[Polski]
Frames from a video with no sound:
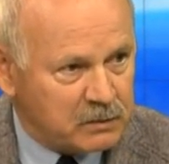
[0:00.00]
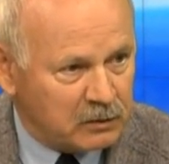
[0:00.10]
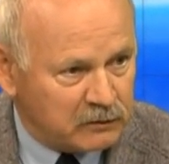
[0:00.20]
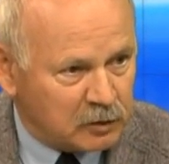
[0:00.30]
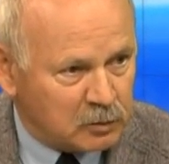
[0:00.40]

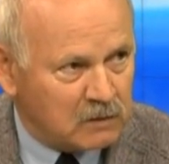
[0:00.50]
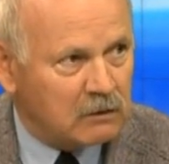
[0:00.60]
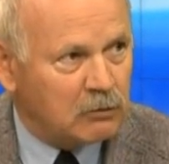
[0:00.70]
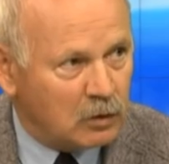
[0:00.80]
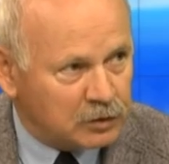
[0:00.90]

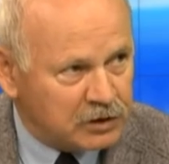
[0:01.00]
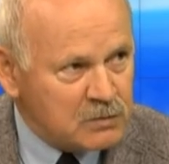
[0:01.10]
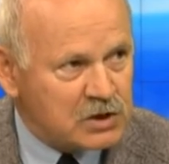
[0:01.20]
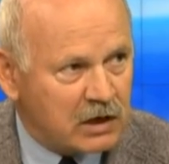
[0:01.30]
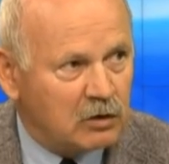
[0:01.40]
poinformował Zdaje o tym,
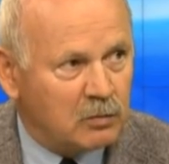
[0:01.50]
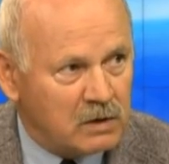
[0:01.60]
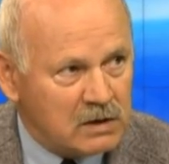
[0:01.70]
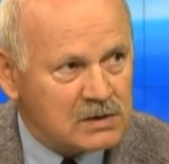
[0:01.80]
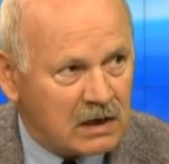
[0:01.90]
się, czego
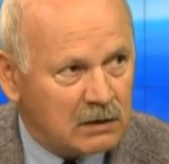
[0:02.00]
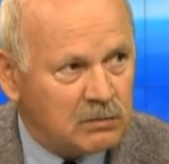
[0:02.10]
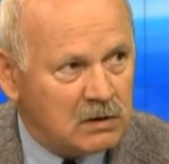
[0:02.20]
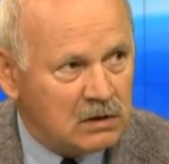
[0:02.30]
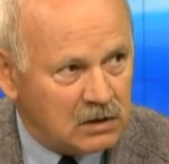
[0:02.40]
my sami